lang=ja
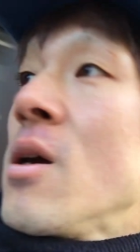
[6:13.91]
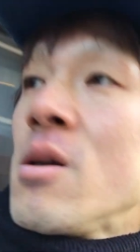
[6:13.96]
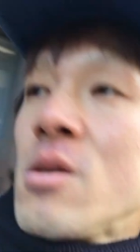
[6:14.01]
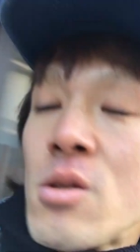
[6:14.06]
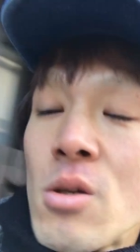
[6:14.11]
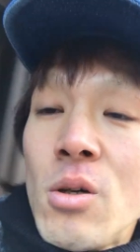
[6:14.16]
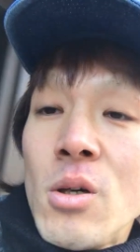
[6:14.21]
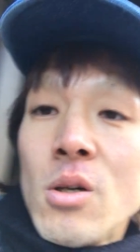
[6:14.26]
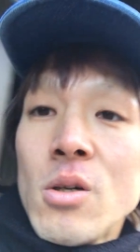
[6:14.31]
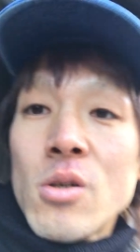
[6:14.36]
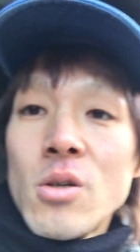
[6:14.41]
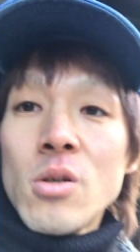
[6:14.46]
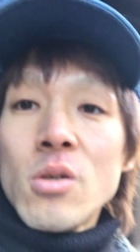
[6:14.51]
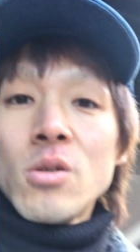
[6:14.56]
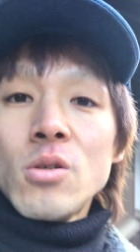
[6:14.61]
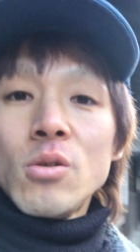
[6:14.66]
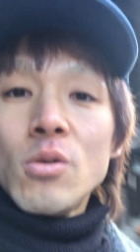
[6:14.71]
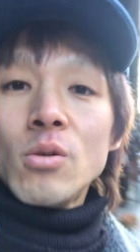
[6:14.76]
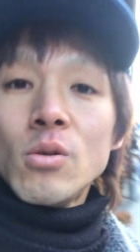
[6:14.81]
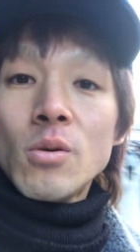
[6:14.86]
その
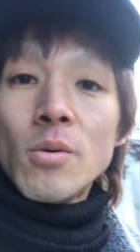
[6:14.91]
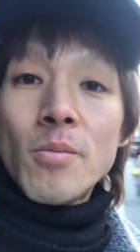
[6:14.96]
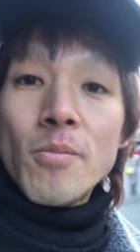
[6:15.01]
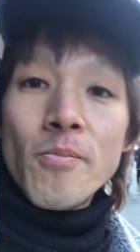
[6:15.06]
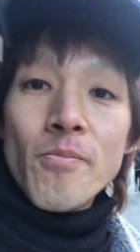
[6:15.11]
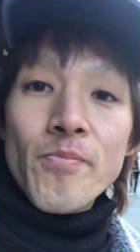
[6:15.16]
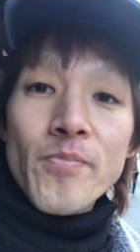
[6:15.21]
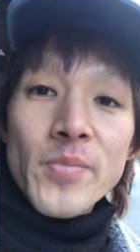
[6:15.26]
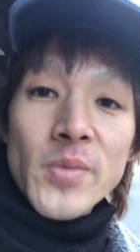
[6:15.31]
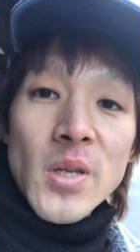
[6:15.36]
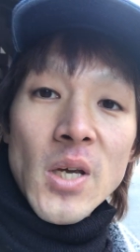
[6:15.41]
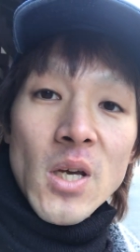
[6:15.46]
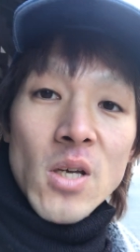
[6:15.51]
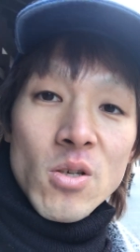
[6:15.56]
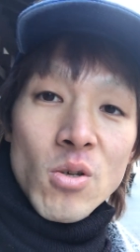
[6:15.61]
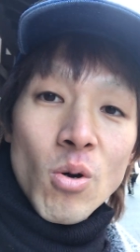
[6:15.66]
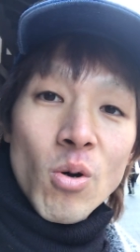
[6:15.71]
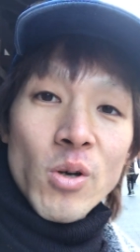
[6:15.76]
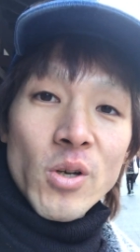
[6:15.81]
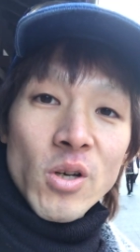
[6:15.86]

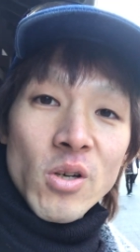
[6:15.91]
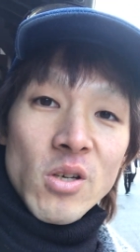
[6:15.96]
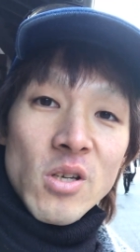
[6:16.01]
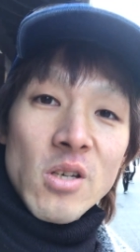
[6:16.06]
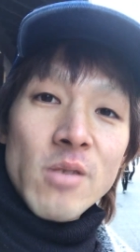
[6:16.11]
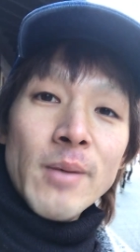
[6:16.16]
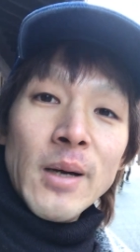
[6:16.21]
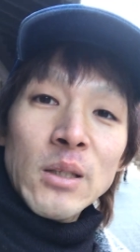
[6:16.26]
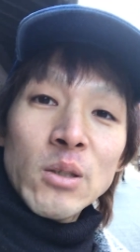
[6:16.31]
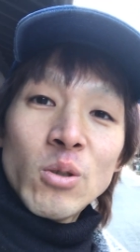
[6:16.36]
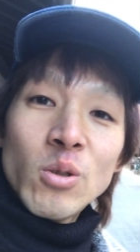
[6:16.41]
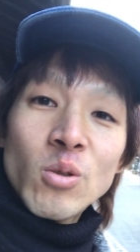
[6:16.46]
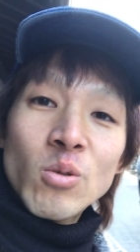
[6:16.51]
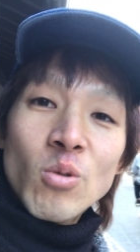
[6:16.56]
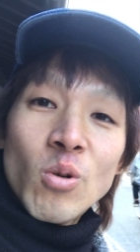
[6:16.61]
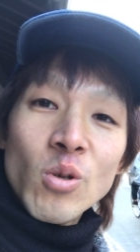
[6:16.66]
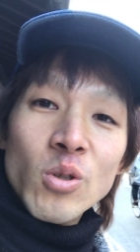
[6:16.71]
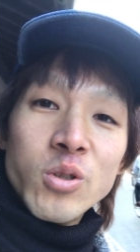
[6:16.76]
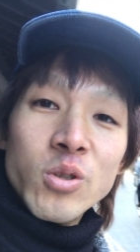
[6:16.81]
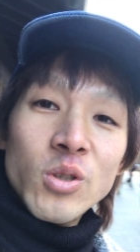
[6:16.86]
容量今の
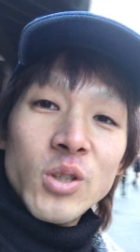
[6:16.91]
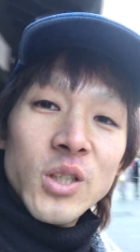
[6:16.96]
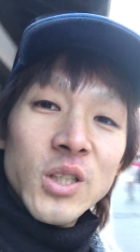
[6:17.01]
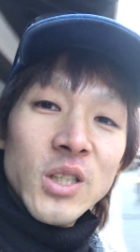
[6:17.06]
構図